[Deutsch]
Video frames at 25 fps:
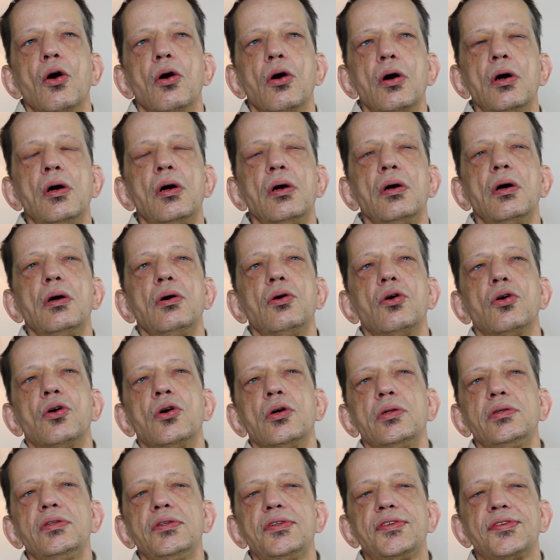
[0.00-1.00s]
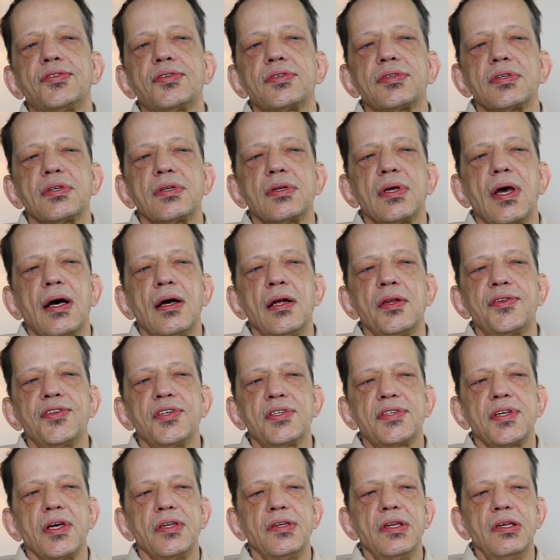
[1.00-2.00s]
Äh, und als
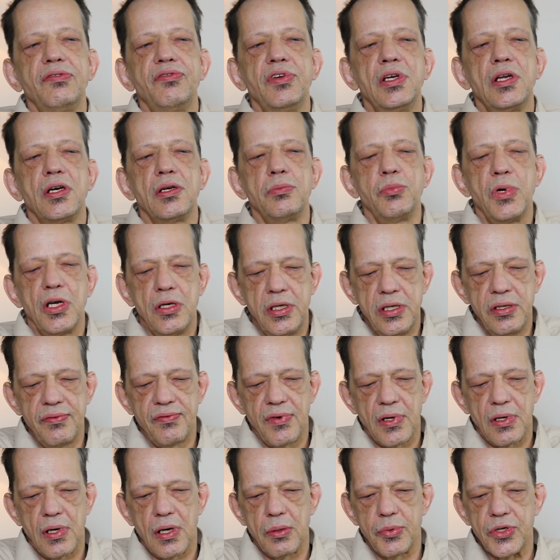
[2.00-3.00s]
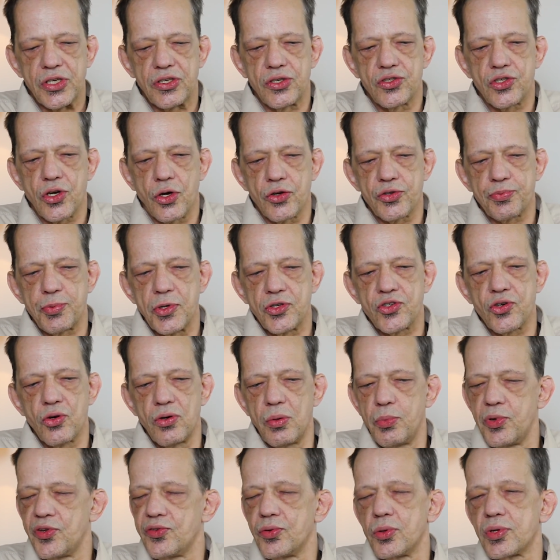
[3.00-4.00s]
ich dann wieder in Berlin war, habe ich die
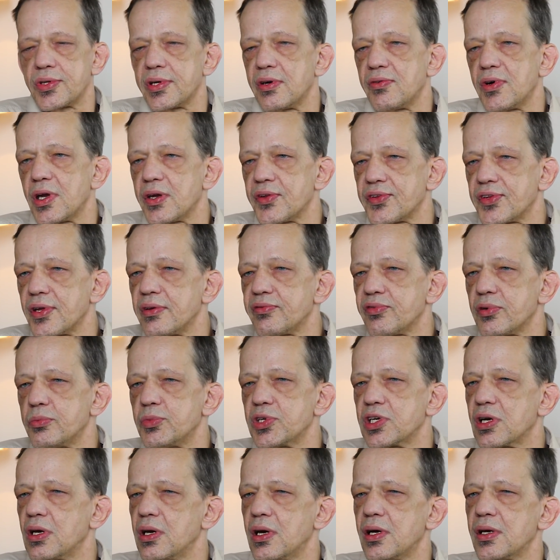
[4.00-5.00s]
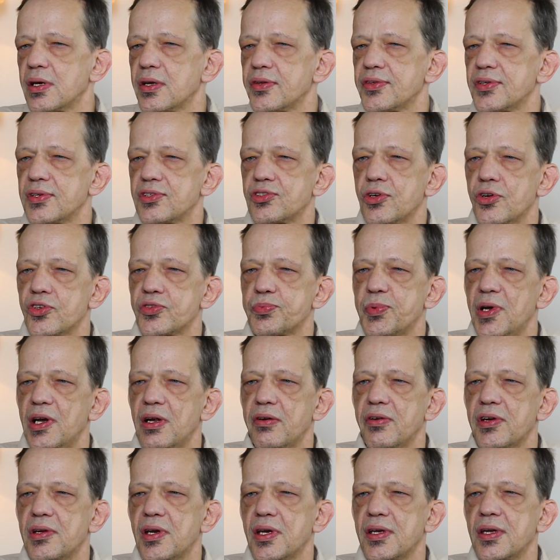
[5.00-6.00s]
Schauspielschule besucht, da war das dann für mich klar, dass ich
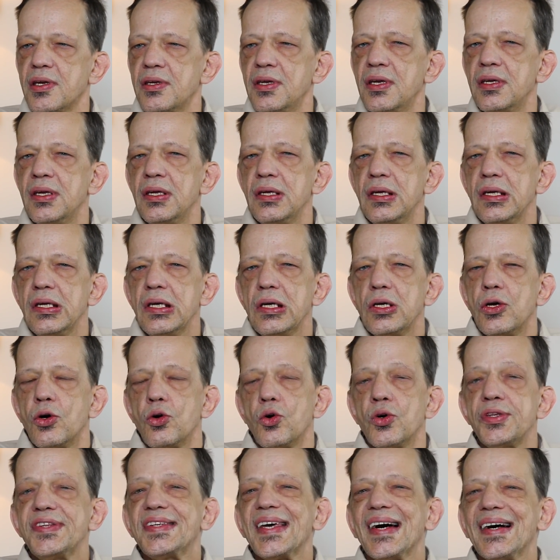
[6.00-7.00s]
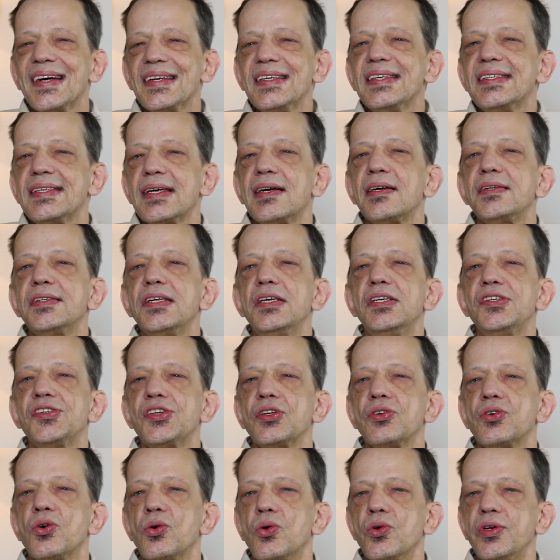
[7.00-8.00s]
Schauspieler werde. Und da ich ja die
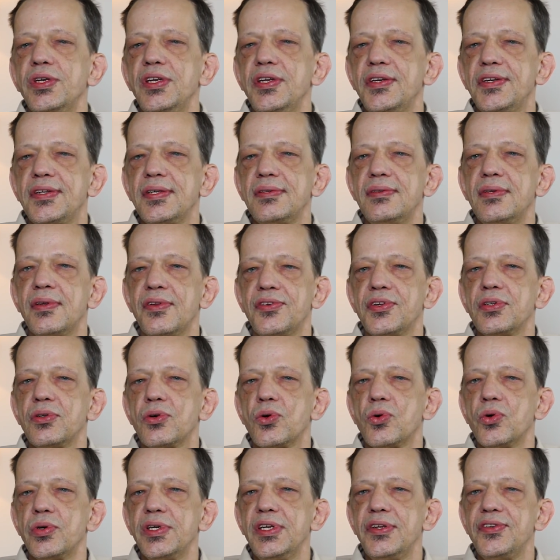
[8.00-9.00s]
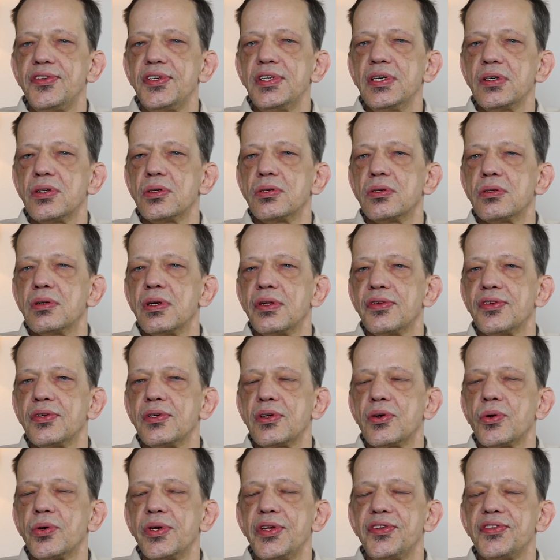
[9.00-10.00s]
Synchroni Synchronisierung,
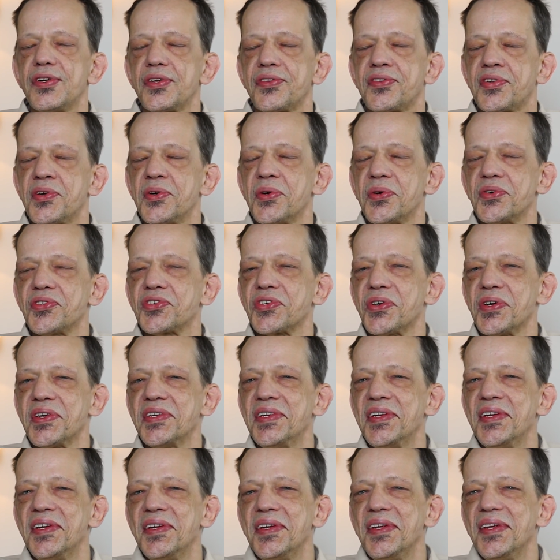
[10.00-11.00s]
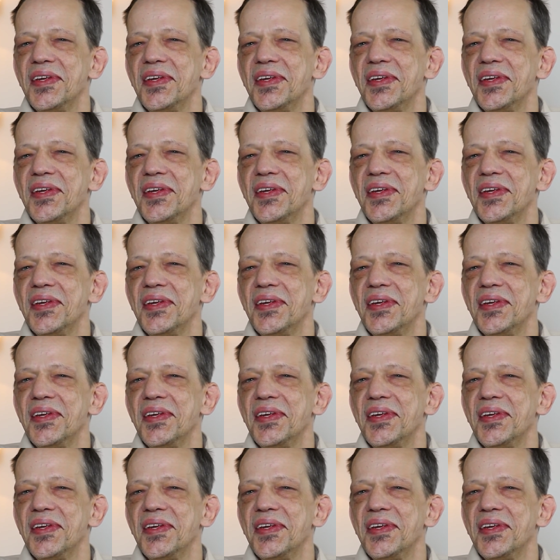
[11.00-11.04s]
Synchronisation schon